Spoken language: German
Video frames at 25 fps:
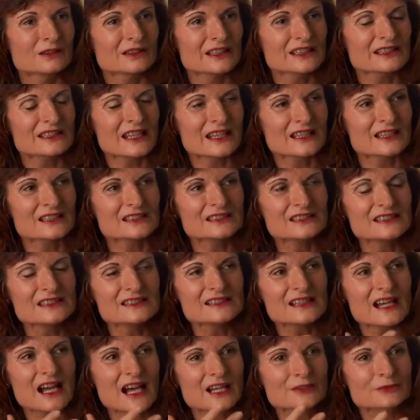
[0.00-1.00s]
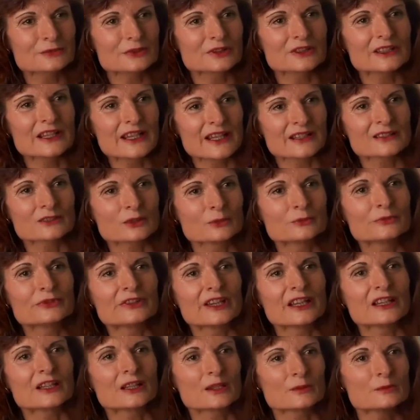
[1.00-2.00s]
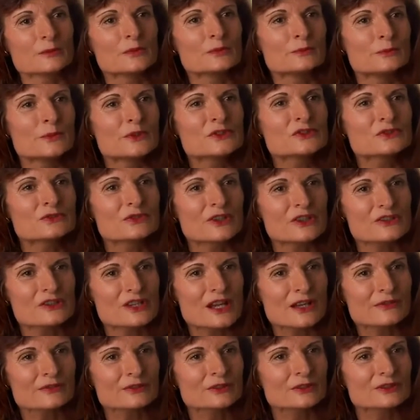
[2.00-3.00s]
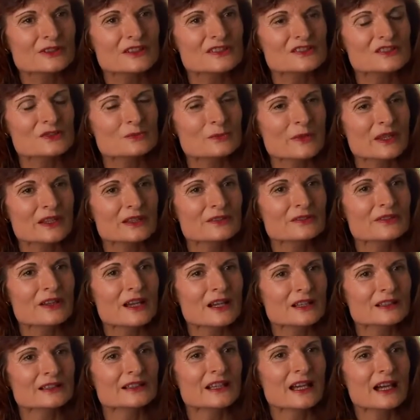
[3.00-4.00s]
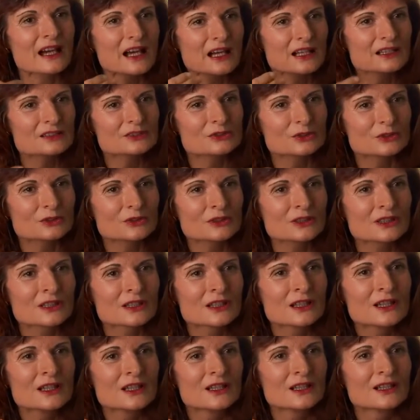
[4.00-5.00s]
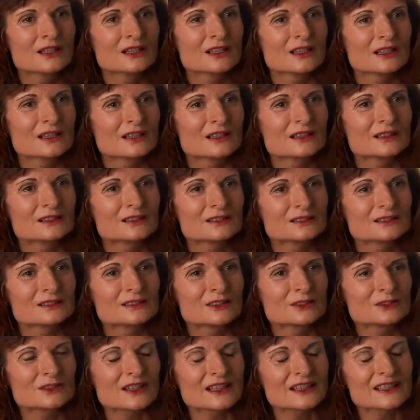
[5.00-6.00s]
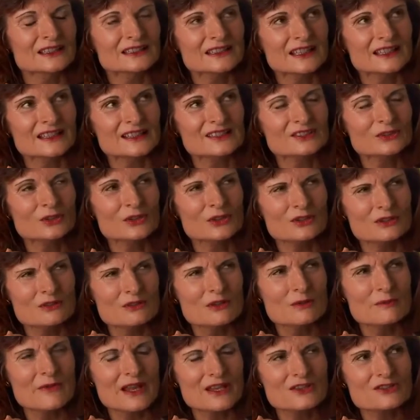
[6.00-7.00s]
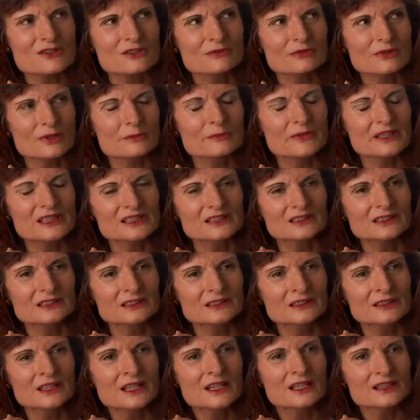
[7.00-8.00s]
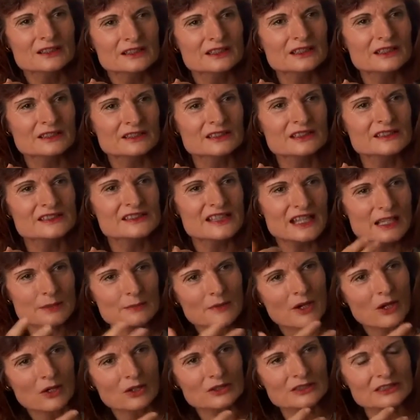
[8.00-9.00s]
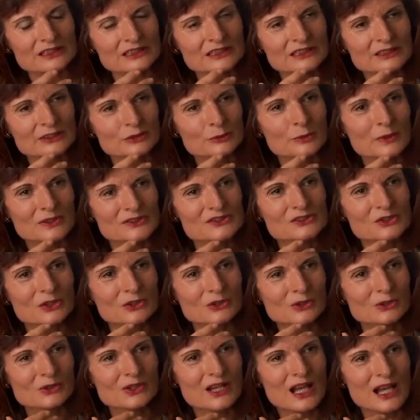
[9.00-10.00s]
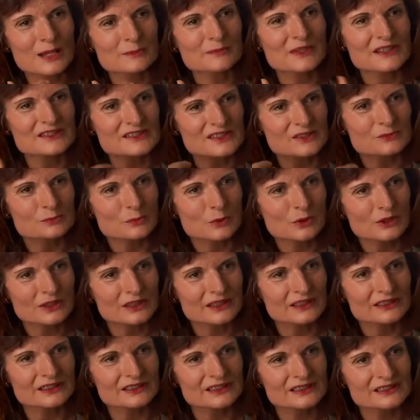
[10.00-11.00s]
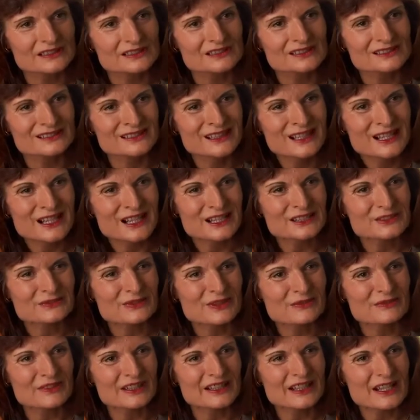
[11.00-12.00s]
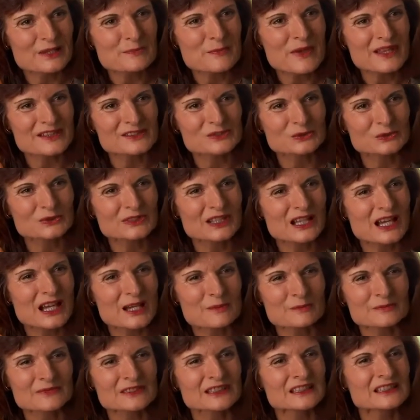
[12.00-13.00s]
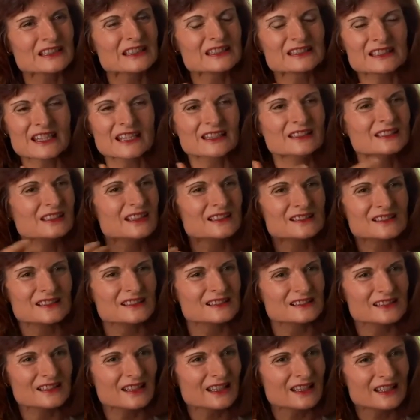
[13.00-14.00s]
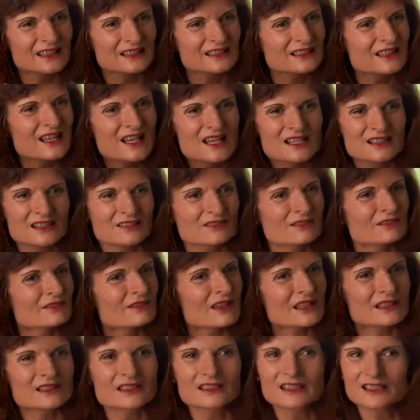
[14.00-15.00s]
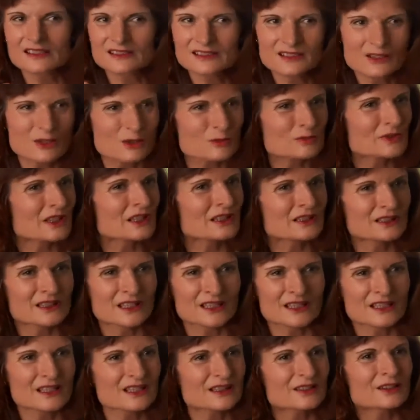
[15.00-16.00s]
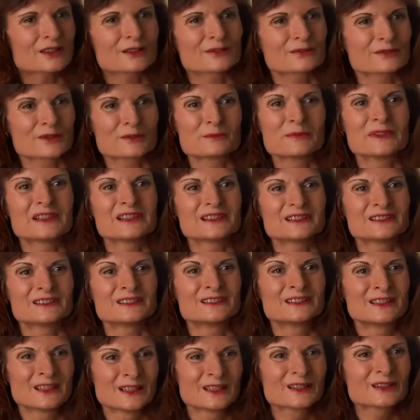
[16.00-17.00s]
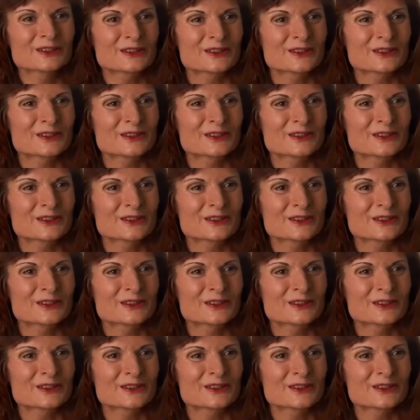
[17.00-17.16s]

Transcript: Und ich denke, diese Art von Lernumfeldern müssen wir schaffen und das ist mehr eine Frage der Haltung. Äh, und ich denke, das können nur Menschen vermitteln, die, die selber auch die Überzeugung haben, dass das möglich ist. Also wenn wir Lehrpersonen haben, die nicht denken, dass das geht, dann werden die das kaum den, den Kindern vermitteln